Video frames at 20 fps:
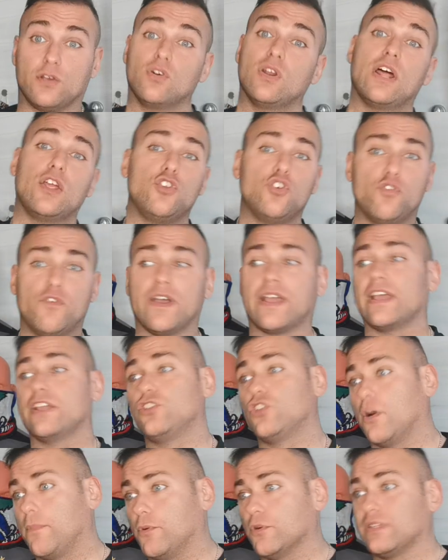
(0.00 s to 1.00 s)
con la Juve
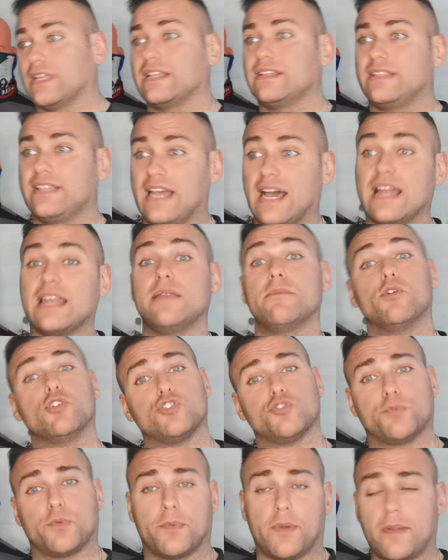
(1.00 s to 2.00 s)
che dopo tanti anni
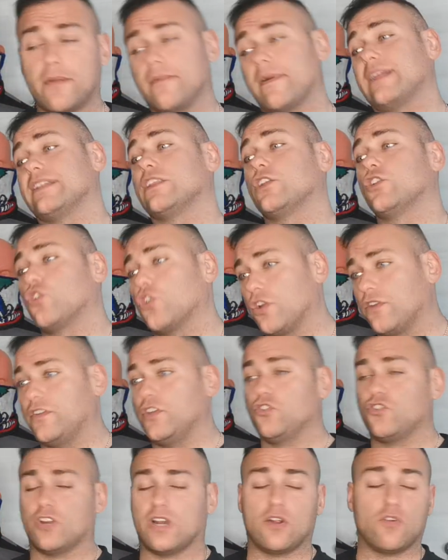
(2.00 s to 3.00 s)
molto probabilmente non
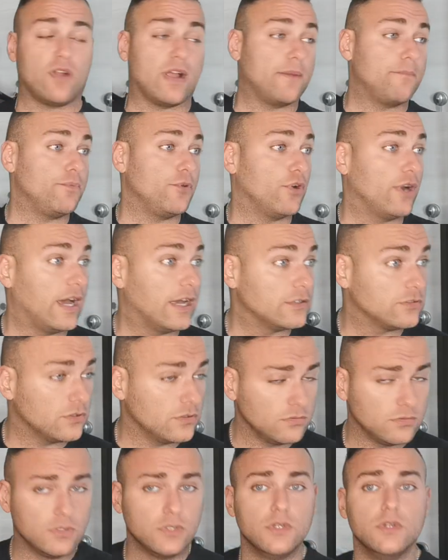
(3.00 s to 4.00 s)
rivincerà un
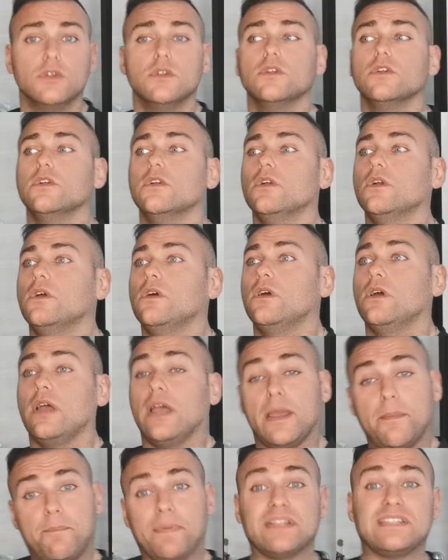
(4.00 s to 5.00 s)
campionato.
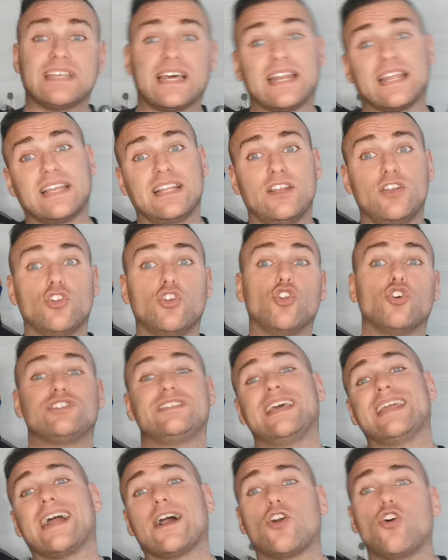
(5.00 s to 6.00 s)
E pensare che lo
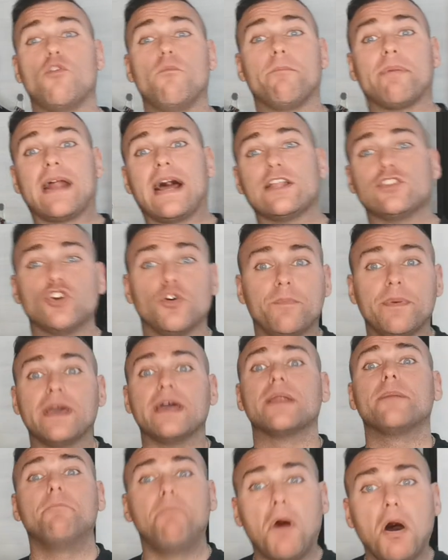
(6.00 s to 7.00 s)
si era comprato
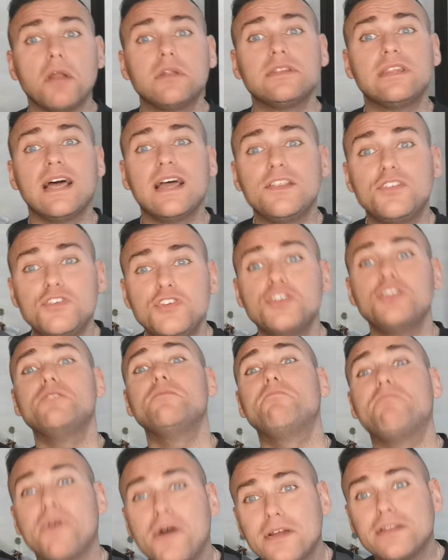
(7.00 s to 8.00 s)
per portaci,
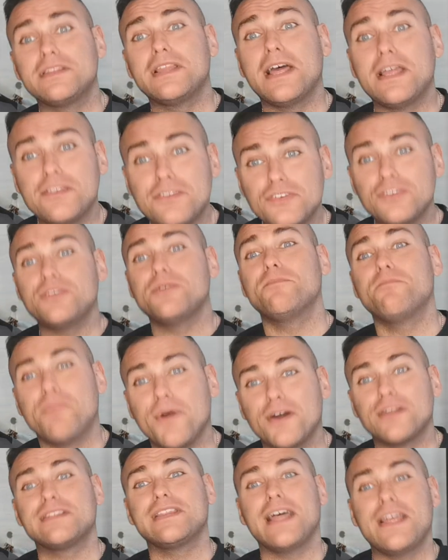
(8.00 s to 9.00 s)
portaci,
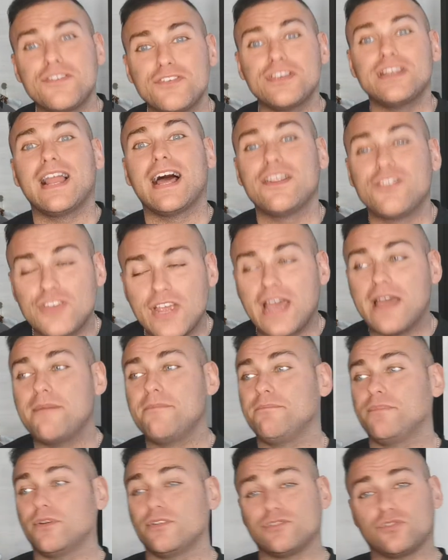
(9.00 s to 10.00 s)
portaci la
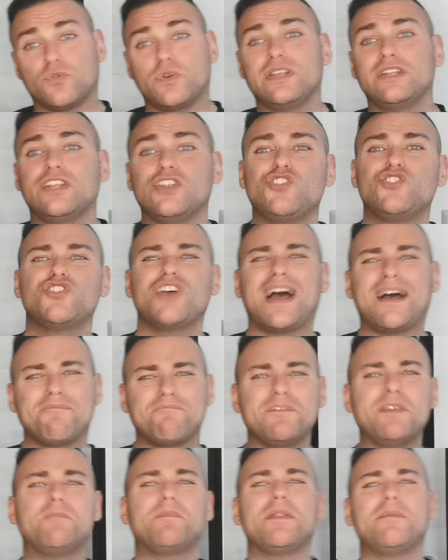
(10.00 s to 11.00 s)
Champions. Quindi
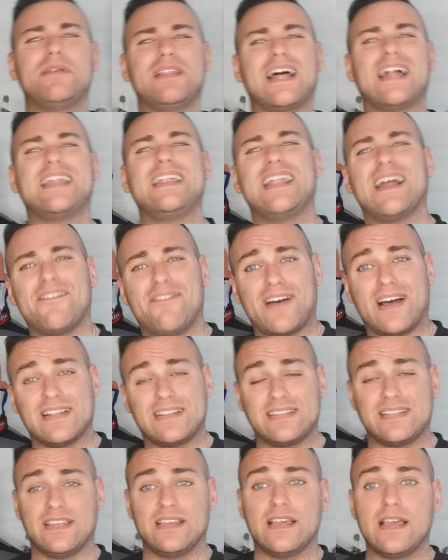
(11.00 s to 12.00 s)
già i primi danni li ha
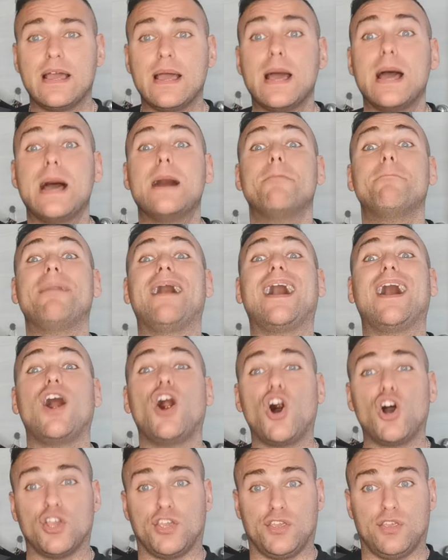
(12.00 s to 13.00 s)
fatti. Ma
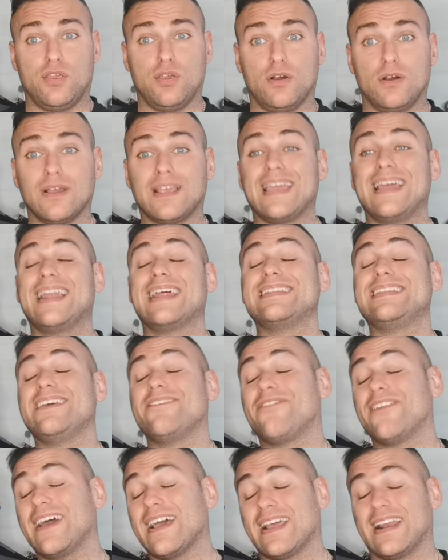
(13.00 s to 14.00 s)
occhio che la
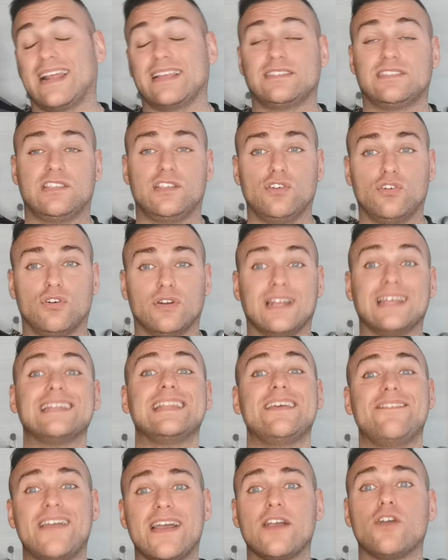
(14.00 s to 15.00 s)
deflagrazione
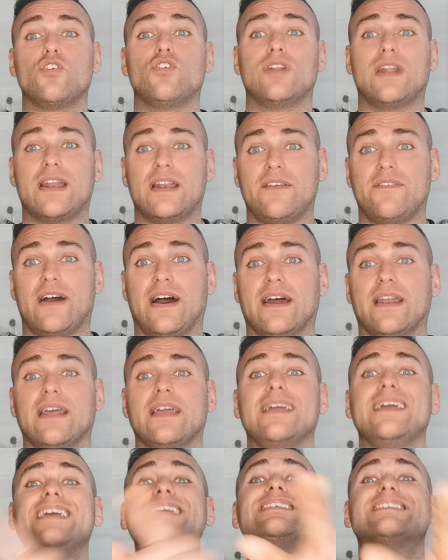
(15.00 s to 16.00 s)
deve ancora
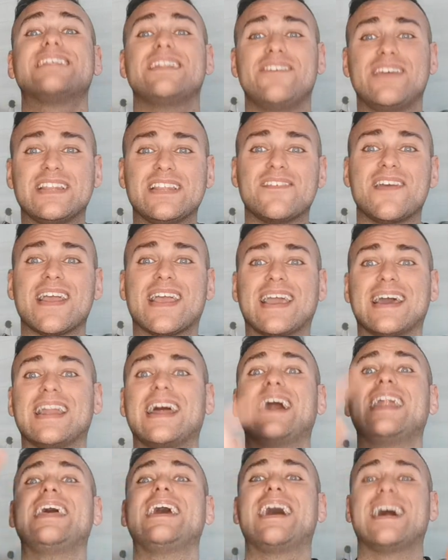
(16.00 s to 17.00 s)
arrivare. Iscrivetevi al
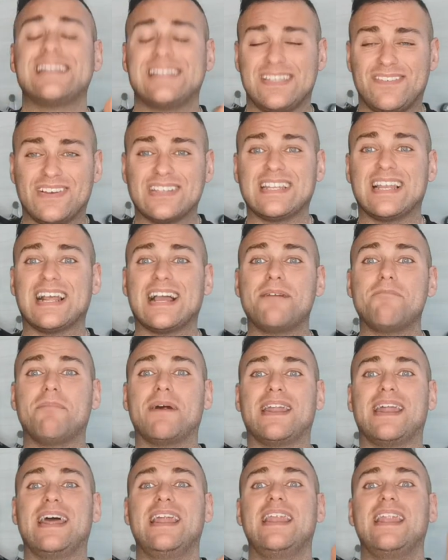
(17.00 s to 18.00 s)
canale, attivate la
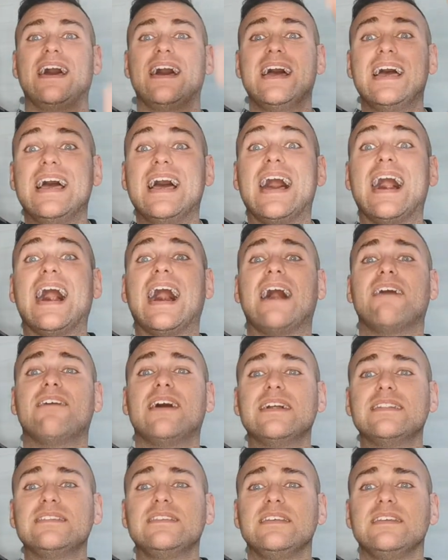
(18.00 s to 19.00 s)
campanella.
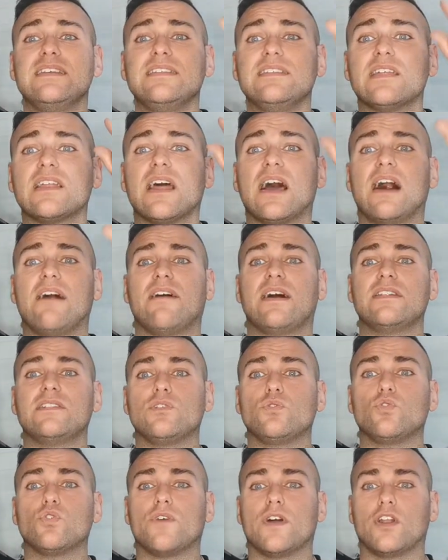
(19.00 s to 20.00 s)
Avanti Inter,
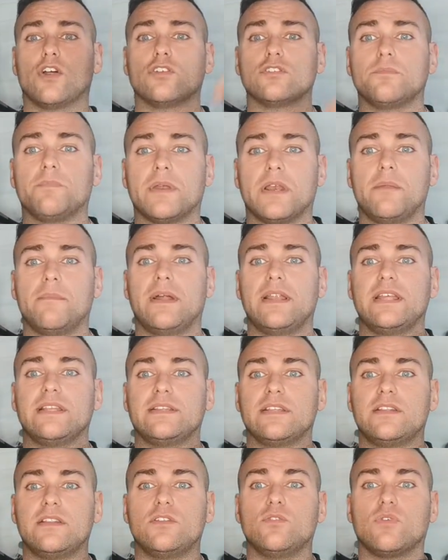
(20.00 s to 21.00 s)
avanti Curva Nord. Per le
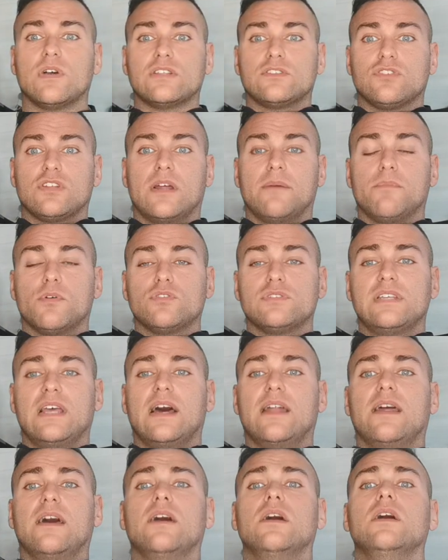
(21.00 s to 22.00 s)
magliette di Educazione
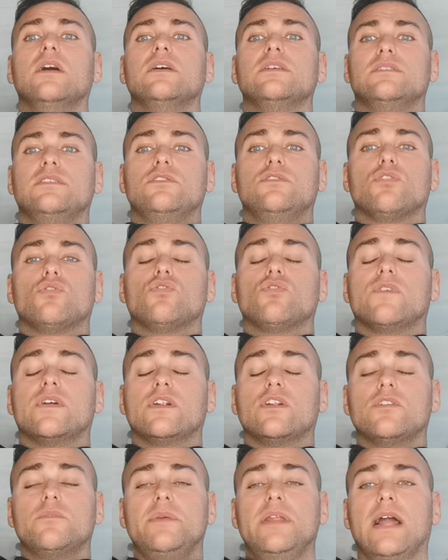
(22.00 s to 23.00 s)
Ambrosiana, sito Curva
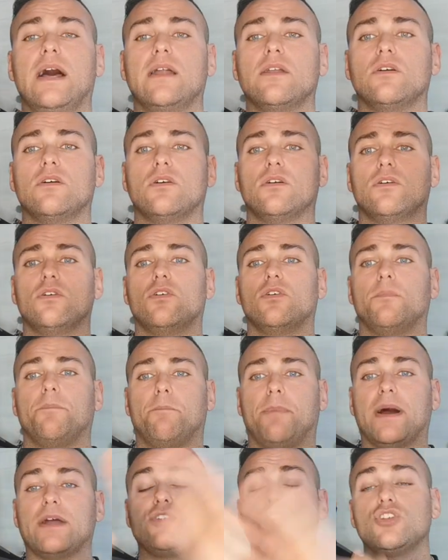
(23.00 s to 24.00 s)
Nord Milano o
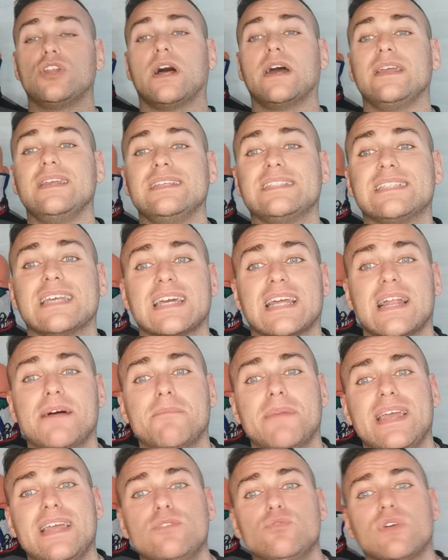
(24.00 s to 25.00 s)
pagina
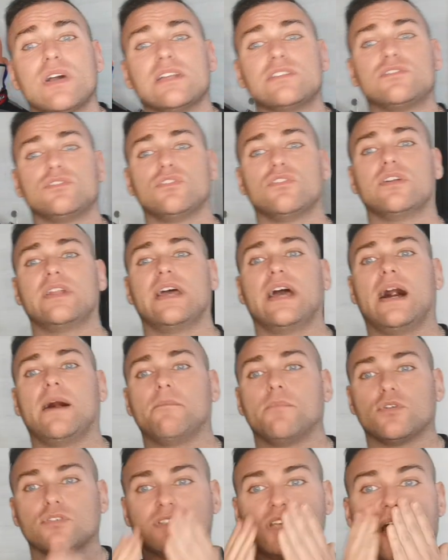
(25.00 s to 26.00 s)
Instagram Educazione
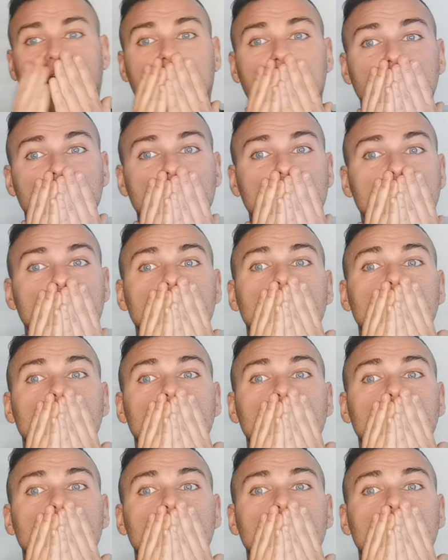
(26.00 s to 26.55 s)
Ambrosiana.